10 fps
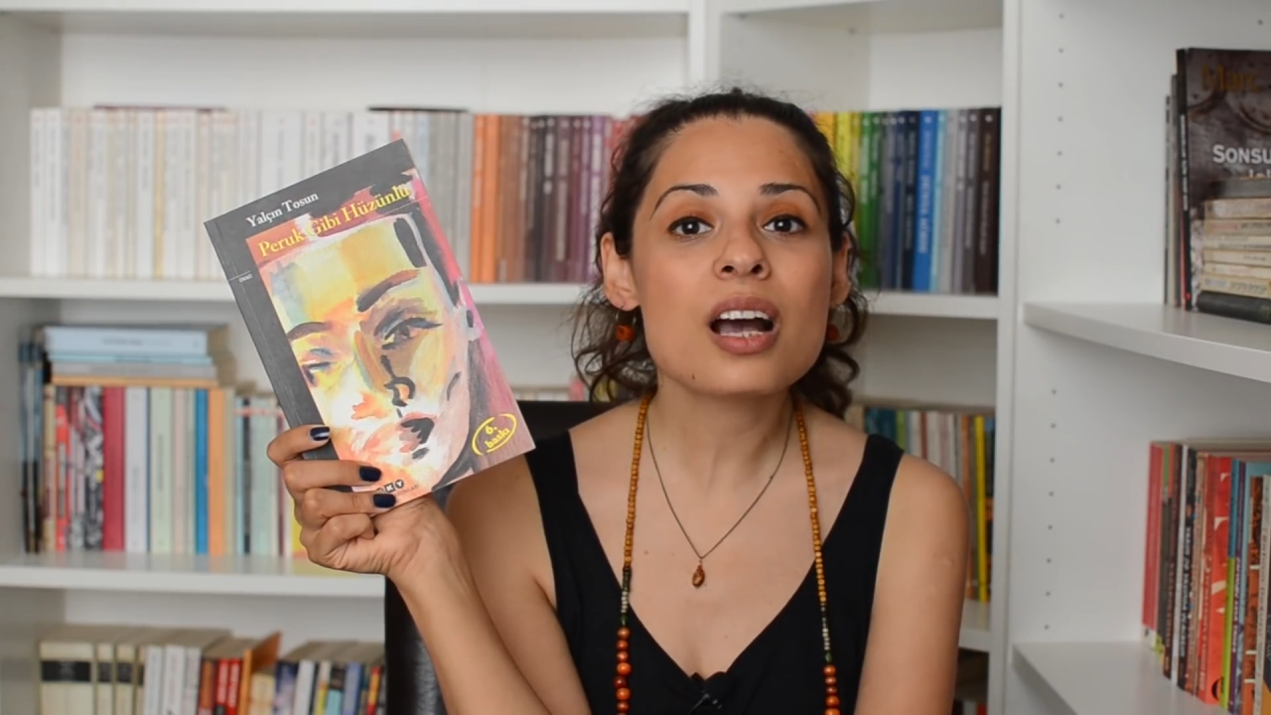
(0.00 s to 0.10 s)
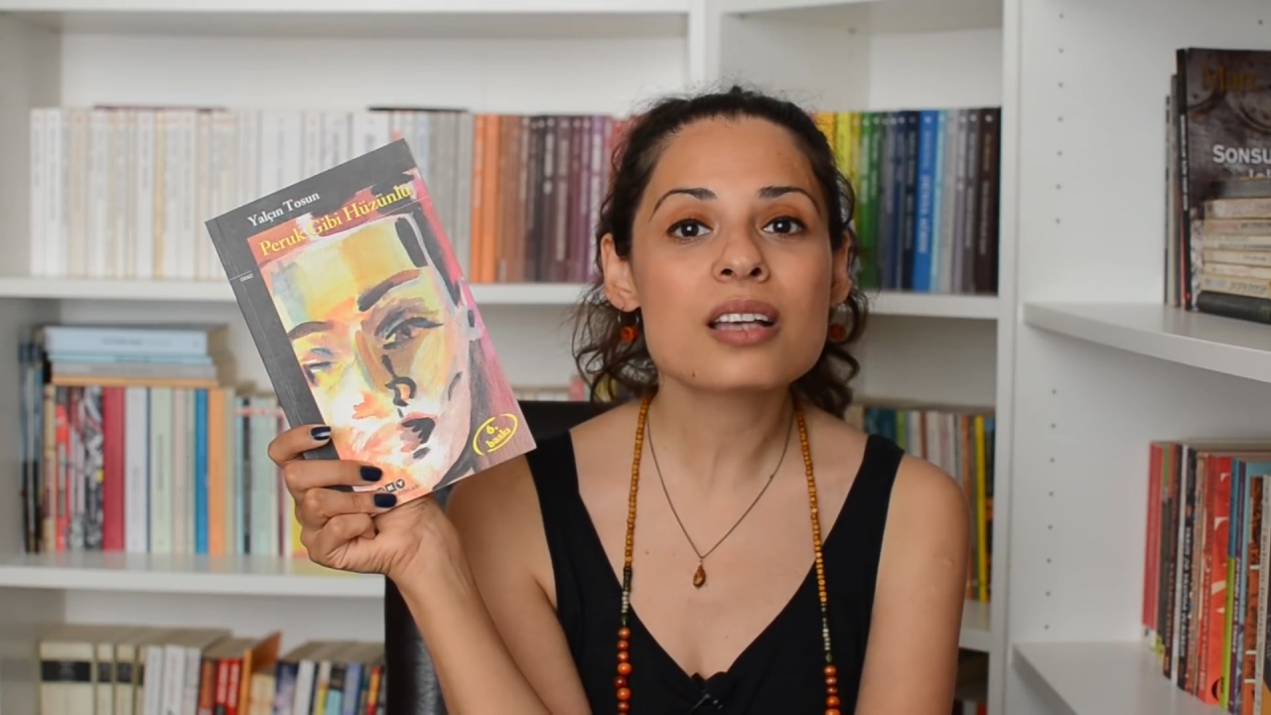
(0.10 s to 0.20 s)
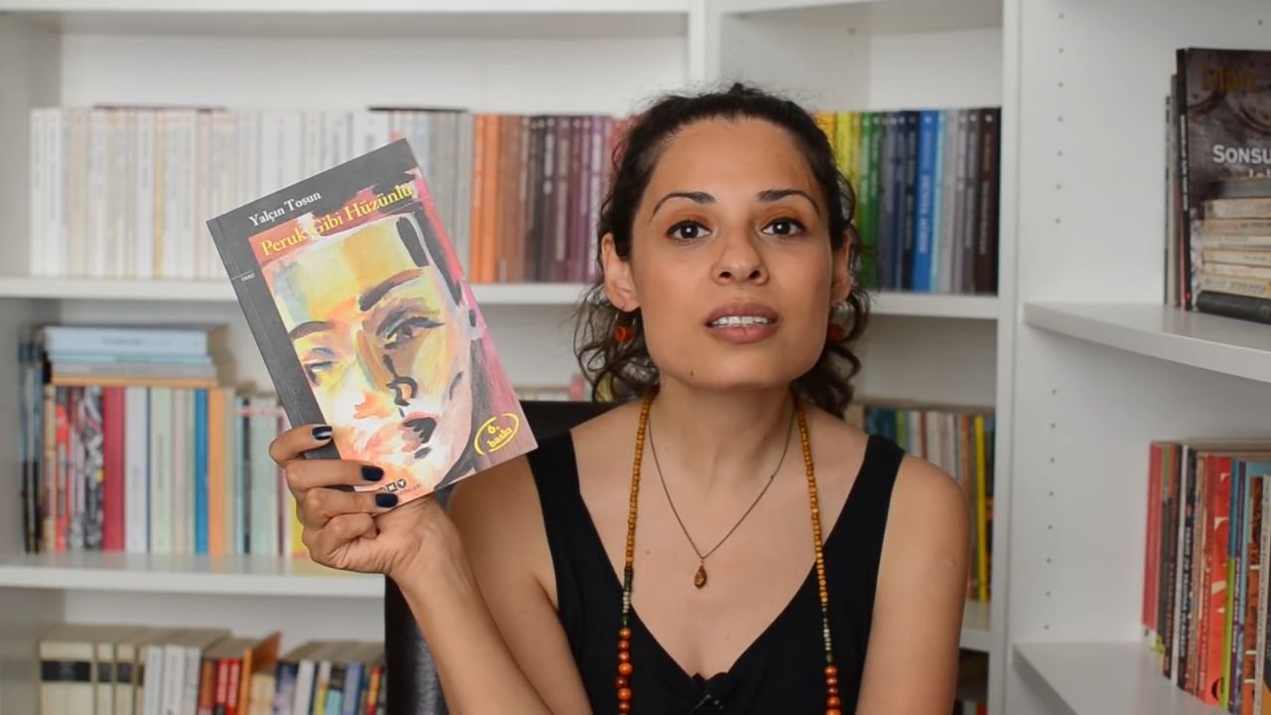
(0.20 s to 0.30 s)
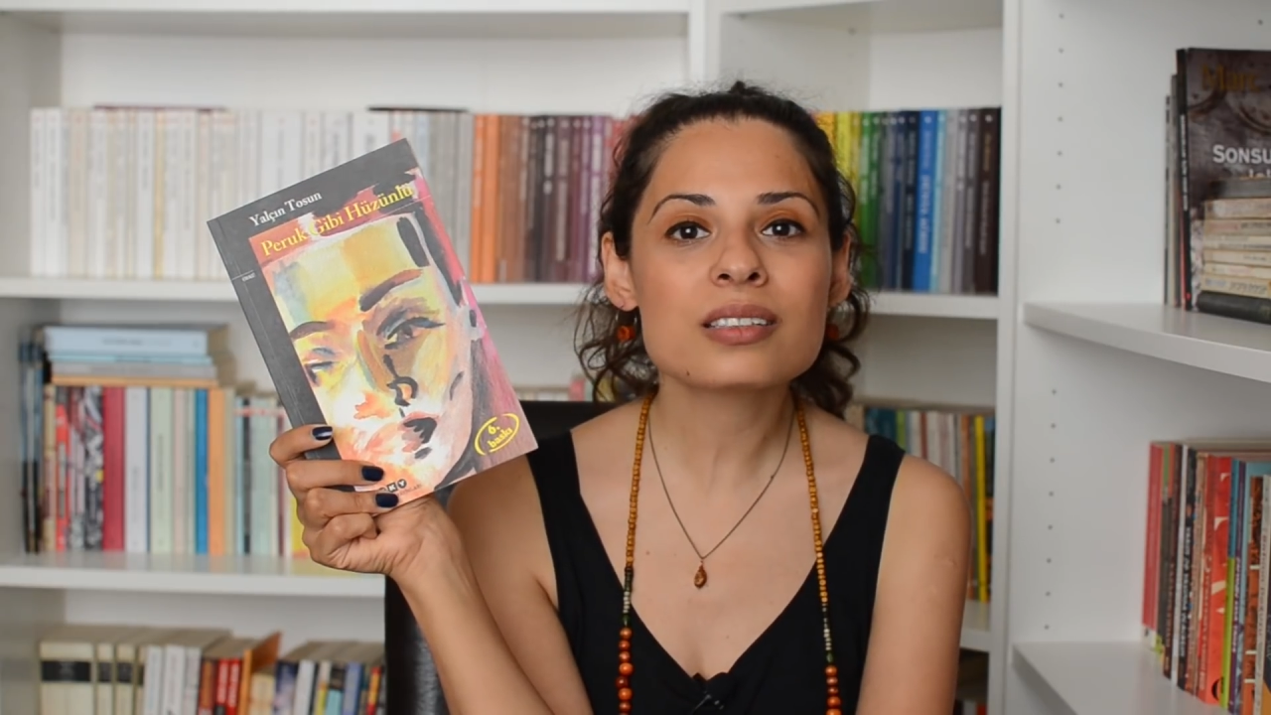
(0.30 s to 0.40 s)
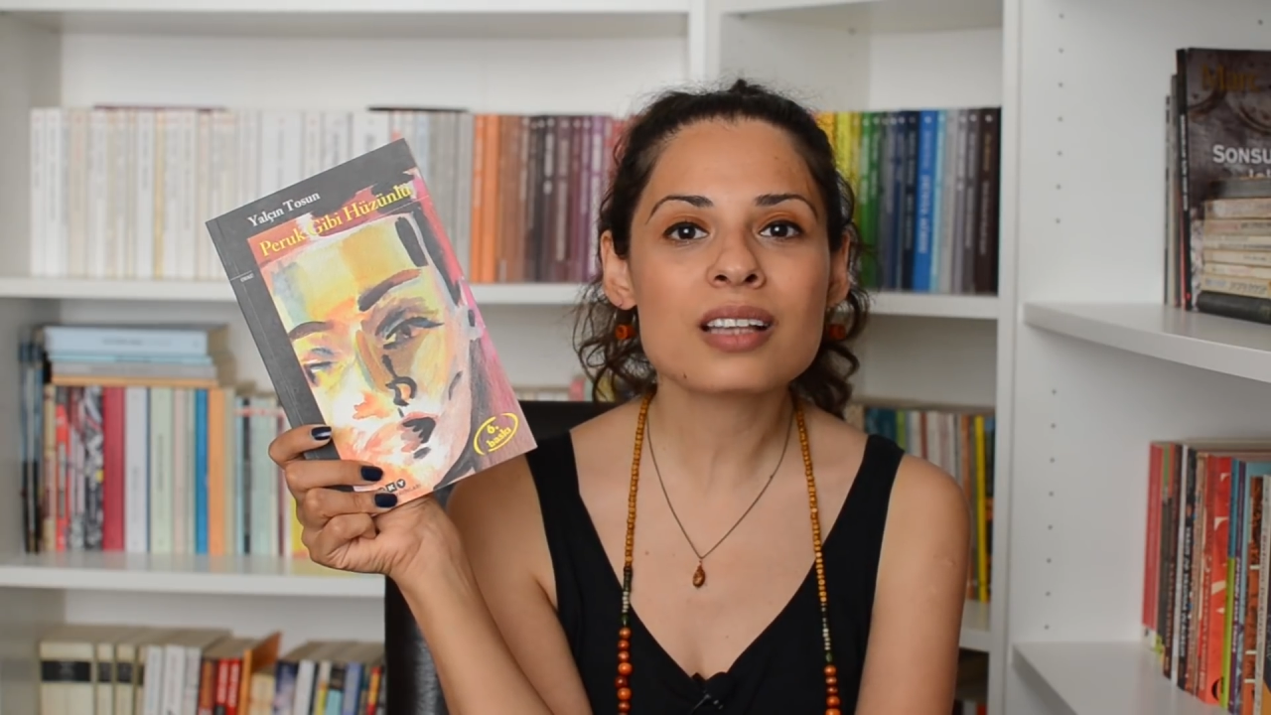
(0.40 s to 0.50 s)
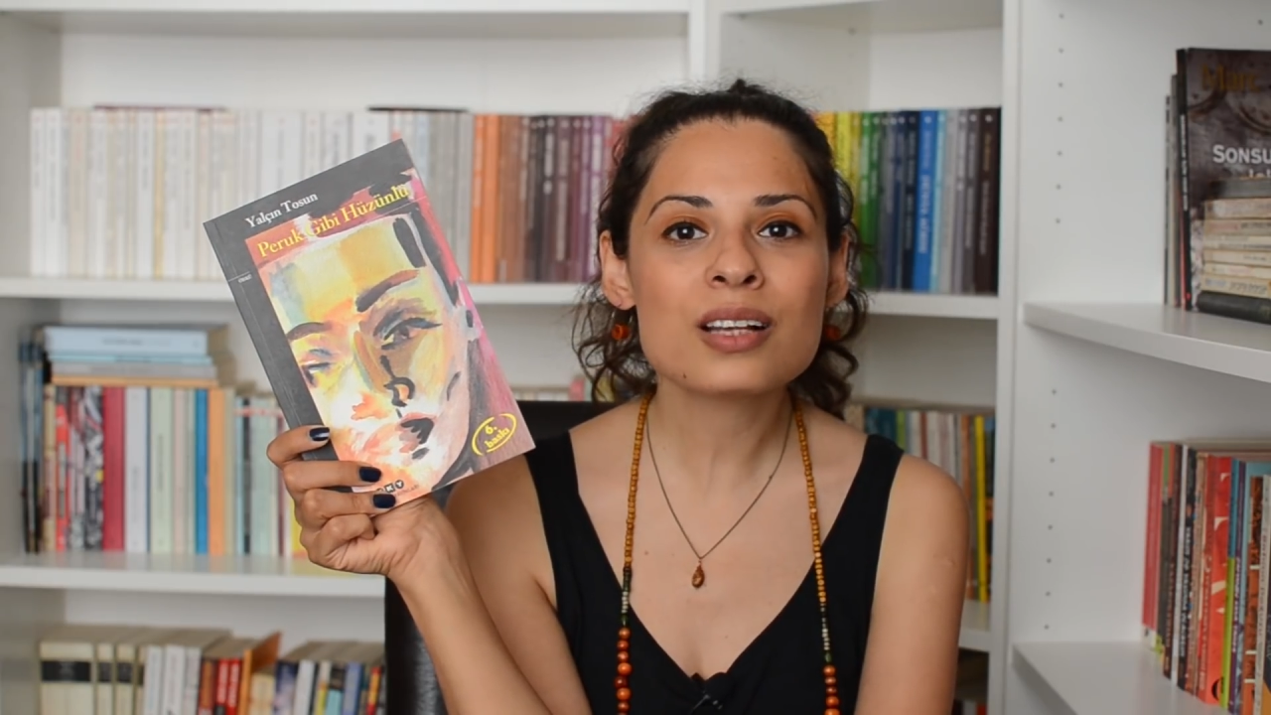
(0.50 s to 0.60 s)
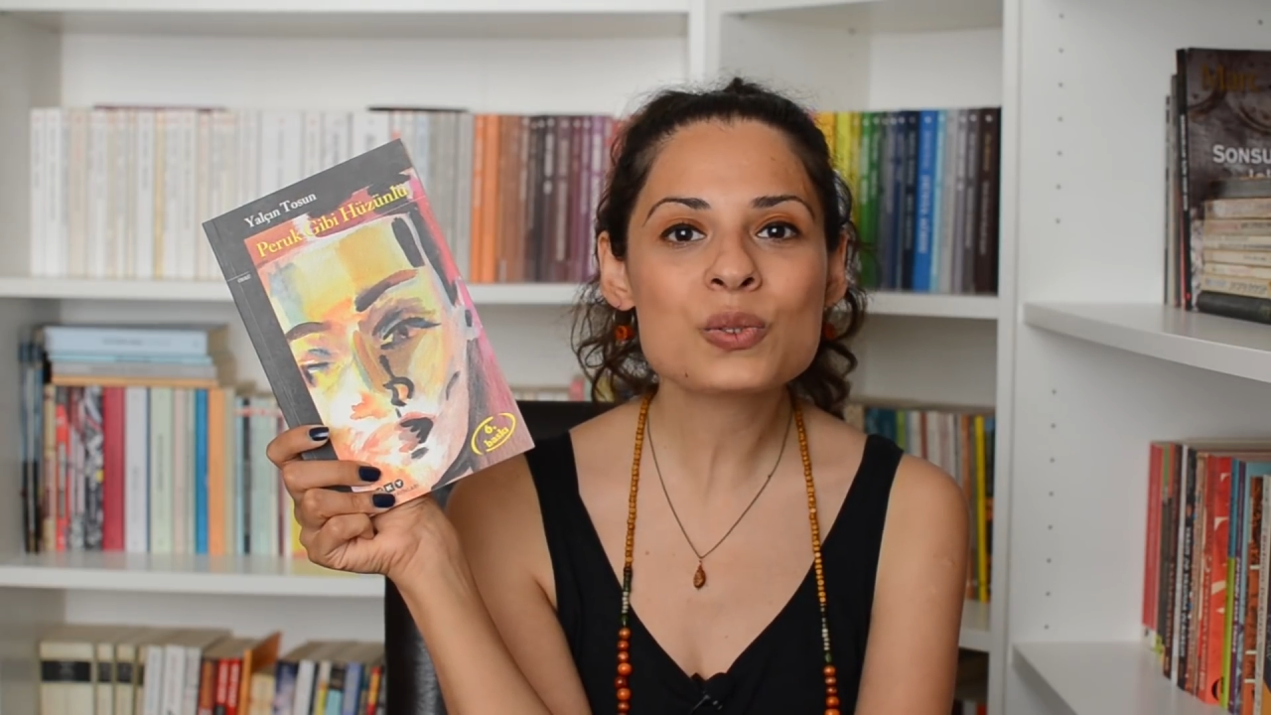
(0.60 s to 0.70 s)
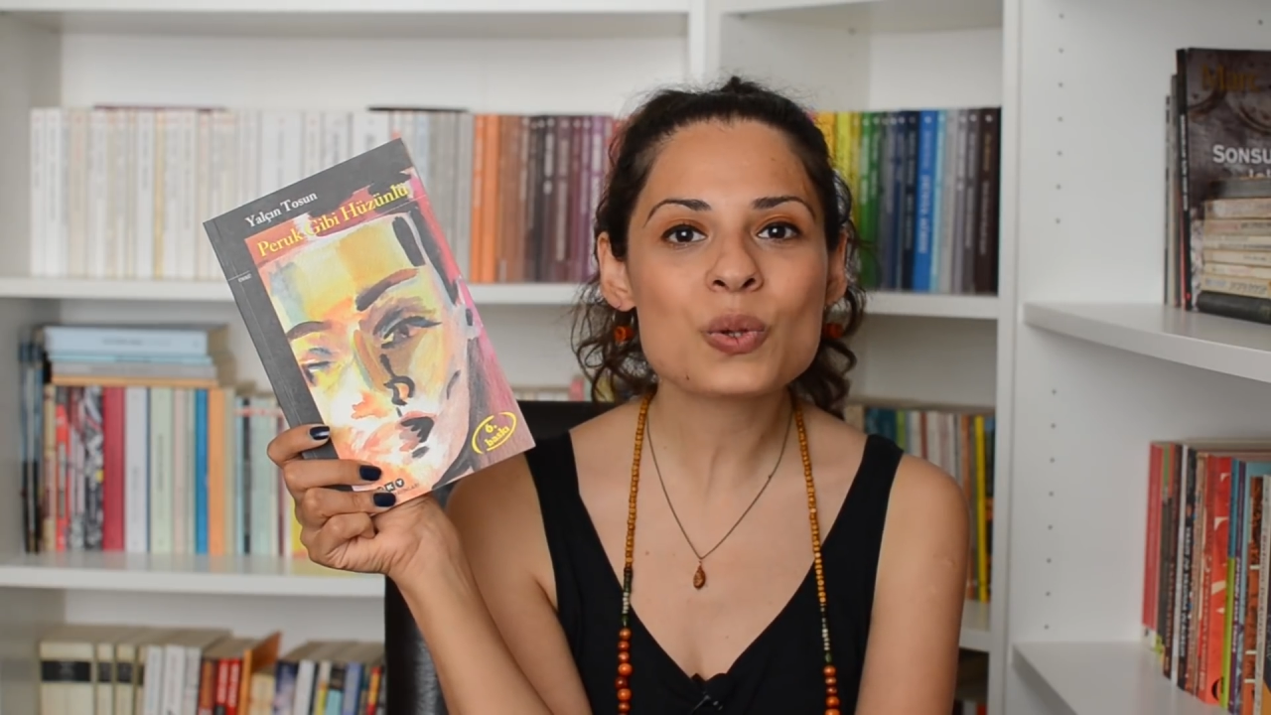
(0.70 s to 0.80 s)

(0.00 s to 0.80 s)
yazdıktan